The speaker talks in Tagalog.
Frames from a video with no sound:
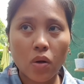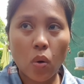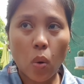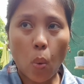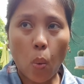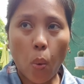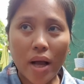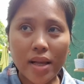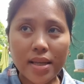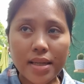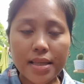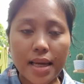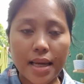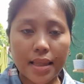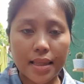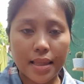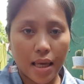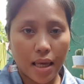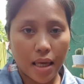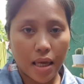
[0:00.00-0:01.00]
once a
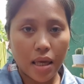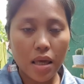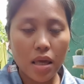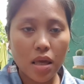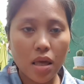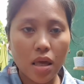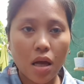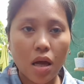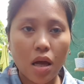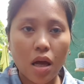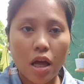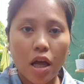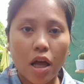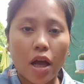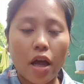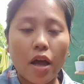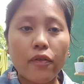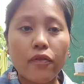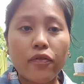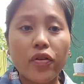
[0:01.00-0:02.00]
day,
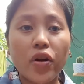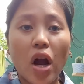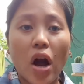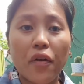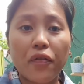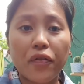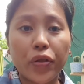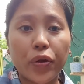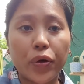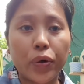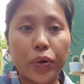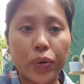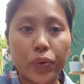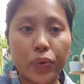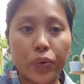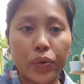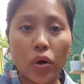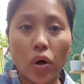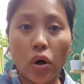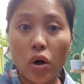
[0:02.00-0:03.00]
every
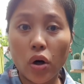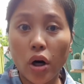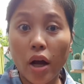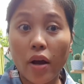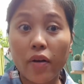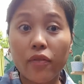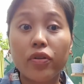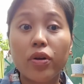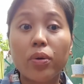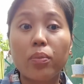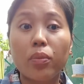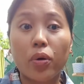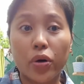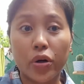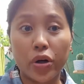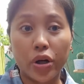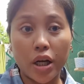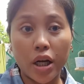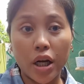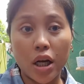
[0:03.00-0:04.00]
afternoon or every
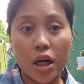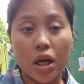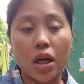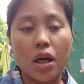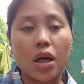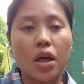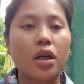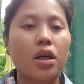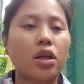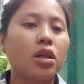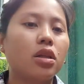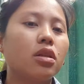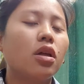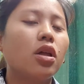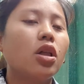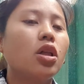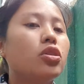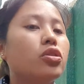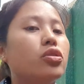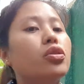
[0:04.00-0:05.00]
morning.
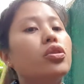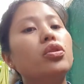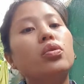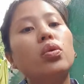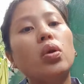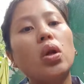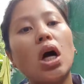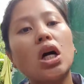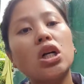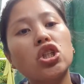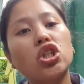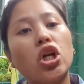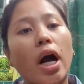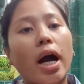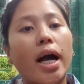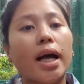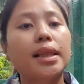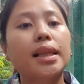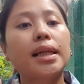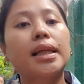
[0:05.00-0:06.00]
Doon ko lang
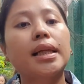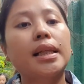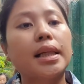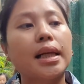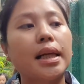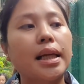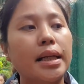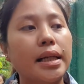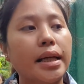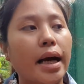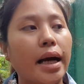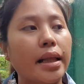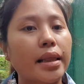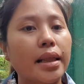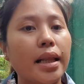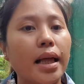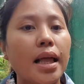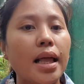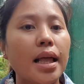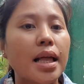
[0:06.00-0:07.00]
siya dinidiligan.
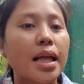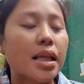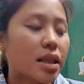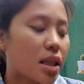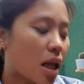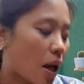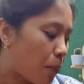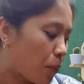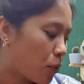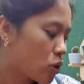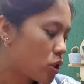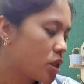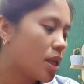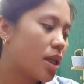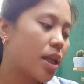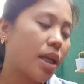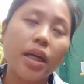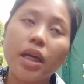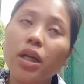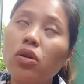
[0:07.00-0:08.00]
Tapos,
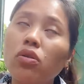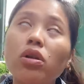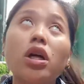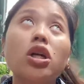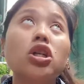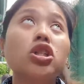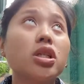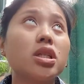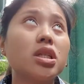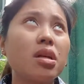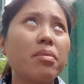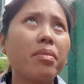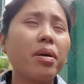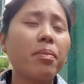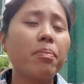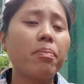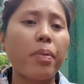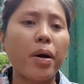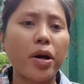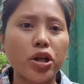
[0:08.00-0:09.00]
nilagay ko lang siya sa may
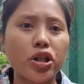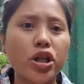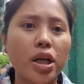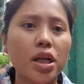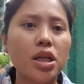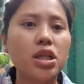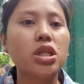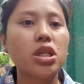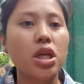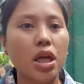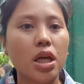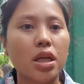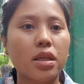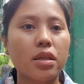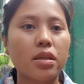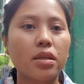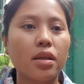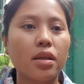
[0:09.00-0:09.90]
partial shade.